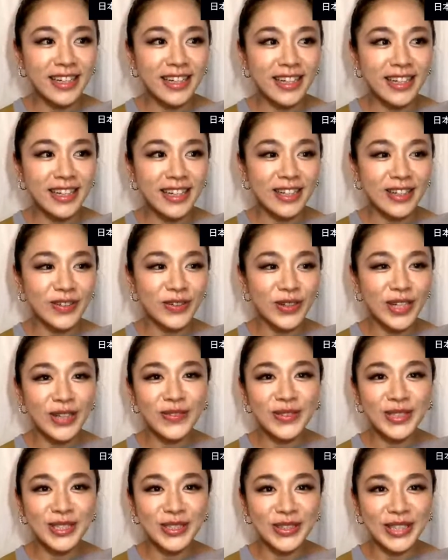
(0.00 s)
えー、固
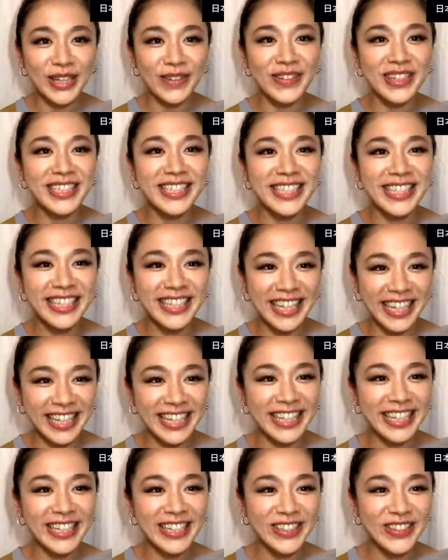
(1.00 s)
形物を食べ過ぎな
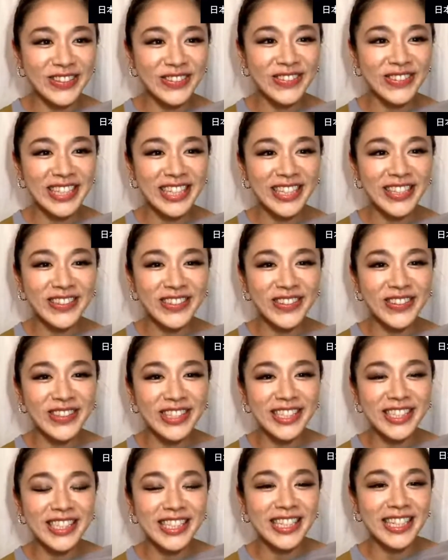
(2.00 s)
い小麦粉を
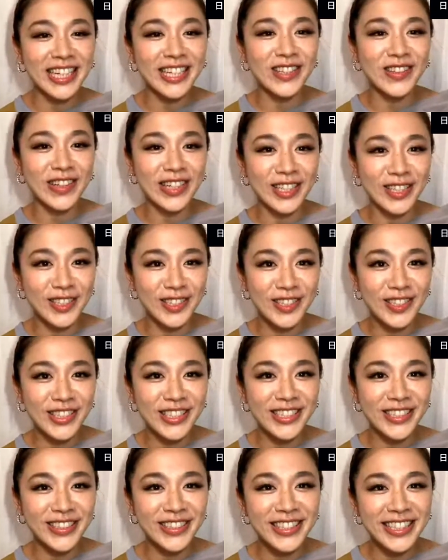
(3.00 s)
取り過ぎないとかいろいろ
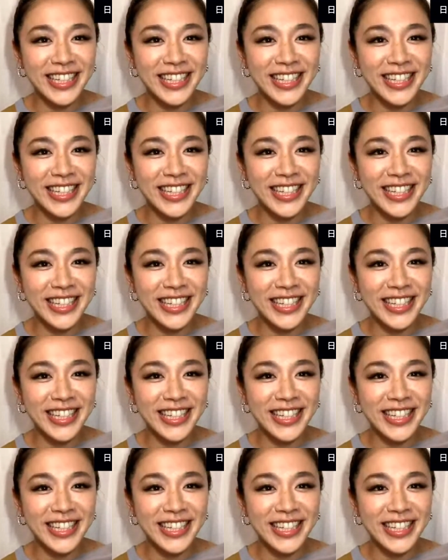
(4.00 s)
気を